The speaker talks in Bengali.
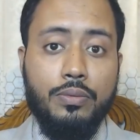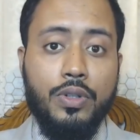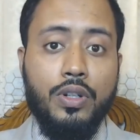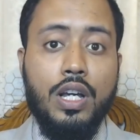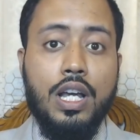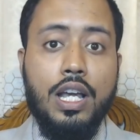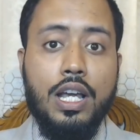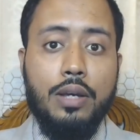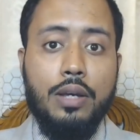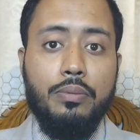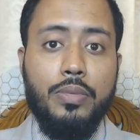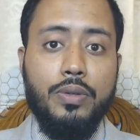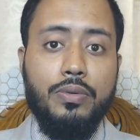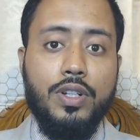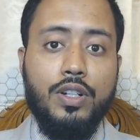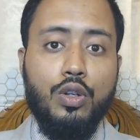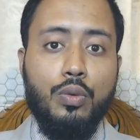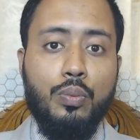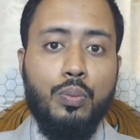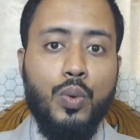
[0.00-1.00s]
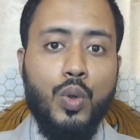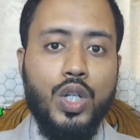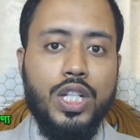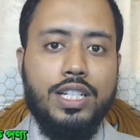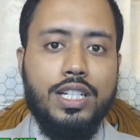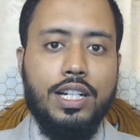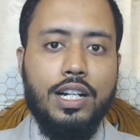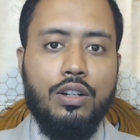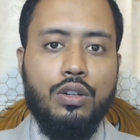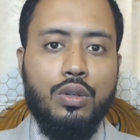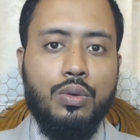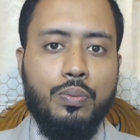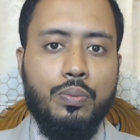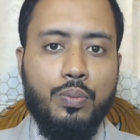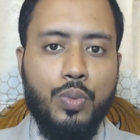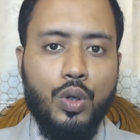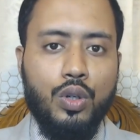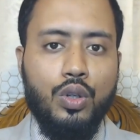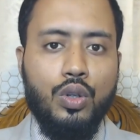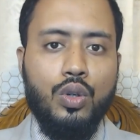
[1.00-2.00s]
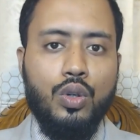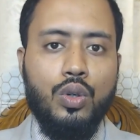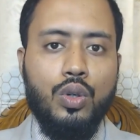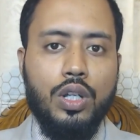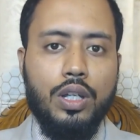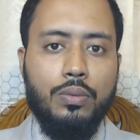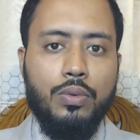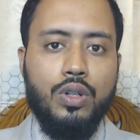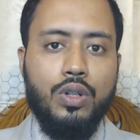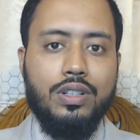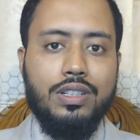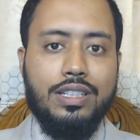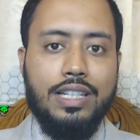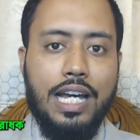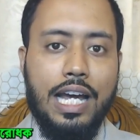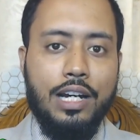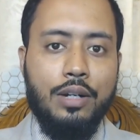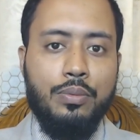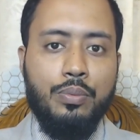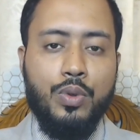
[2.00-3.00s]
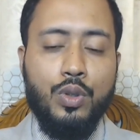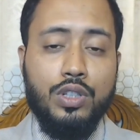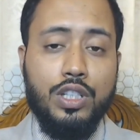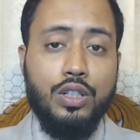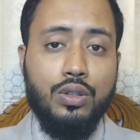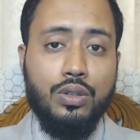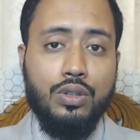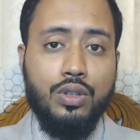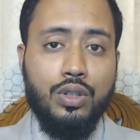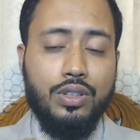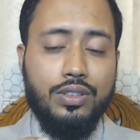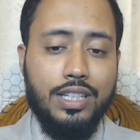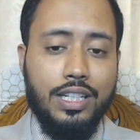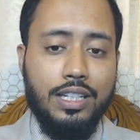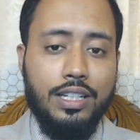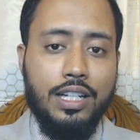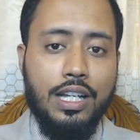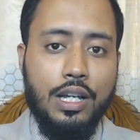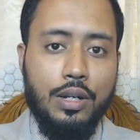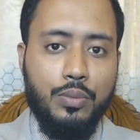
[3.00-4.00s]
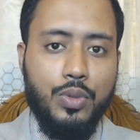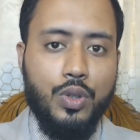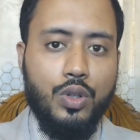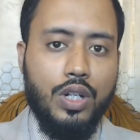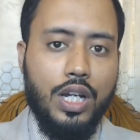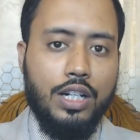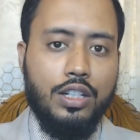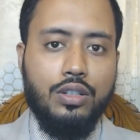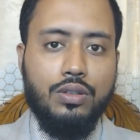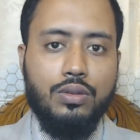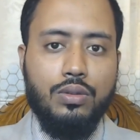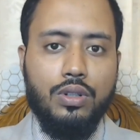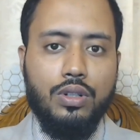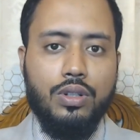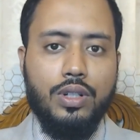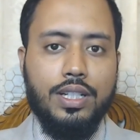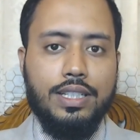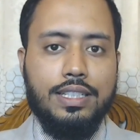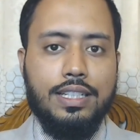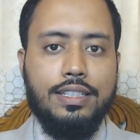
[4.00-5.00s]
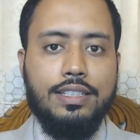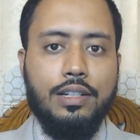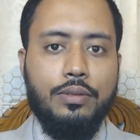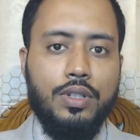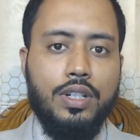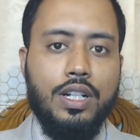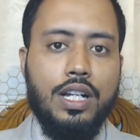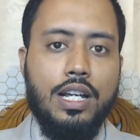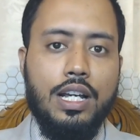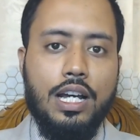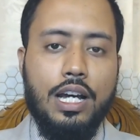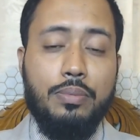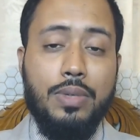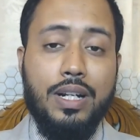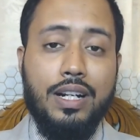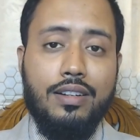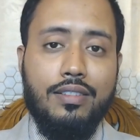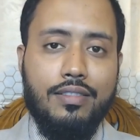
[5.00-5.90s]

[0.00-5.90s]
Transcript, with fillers: এবং বিভিন্ন পরিষ্কারক পণ্য এবং দাগ প্রতিরোধক যেই প্রোডাক্টগুলো রয়েছে যেমন আপনার